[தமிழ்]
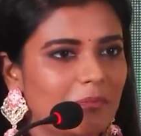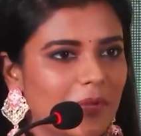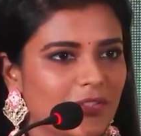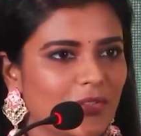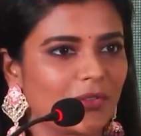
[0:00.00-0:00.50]
தான்
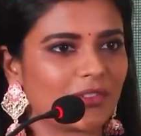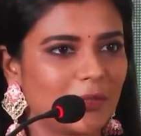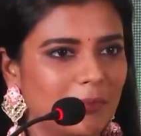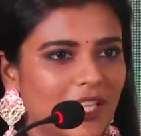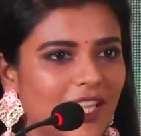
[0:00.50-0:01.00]
பேசணும்
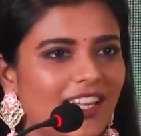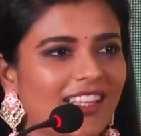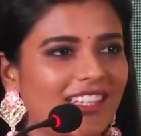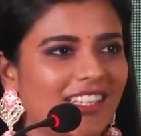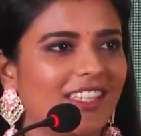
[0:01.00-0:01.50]
இப்படி தான்
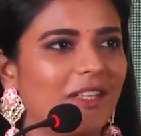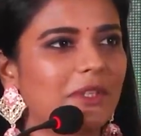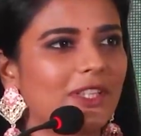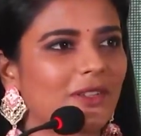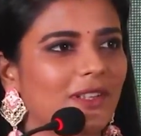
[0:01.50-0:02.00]
எழுதிருக்கு
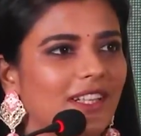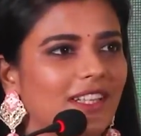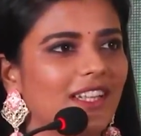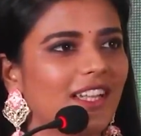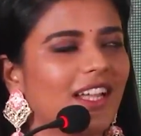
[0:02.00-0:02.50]
அப்படின்னு
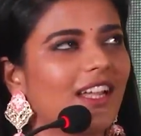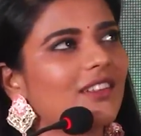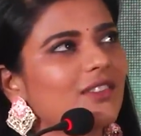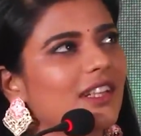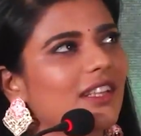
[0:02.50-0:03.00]
சொன்னார்
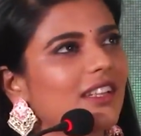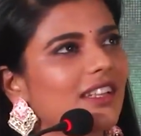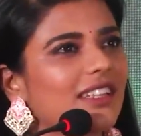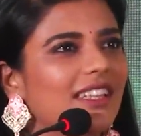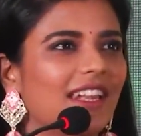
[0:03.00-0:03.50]
நான் சொன்னேன்
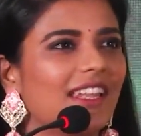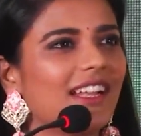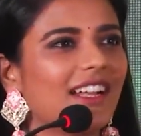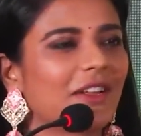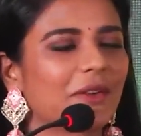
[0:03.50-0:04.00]

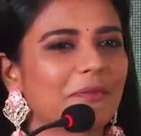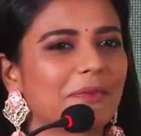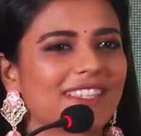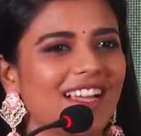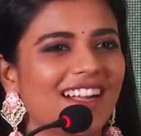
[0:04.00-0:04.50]
என்னையா அருண்
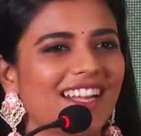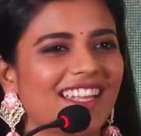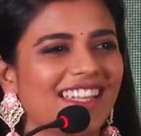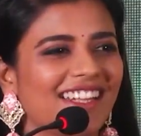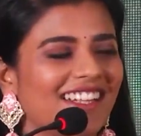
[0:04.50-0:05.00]
இப்படி
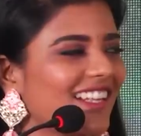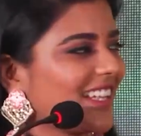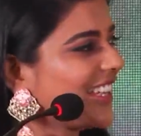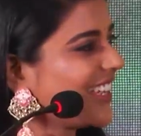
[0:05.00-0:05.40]
சாகடிக்கிறேன்னா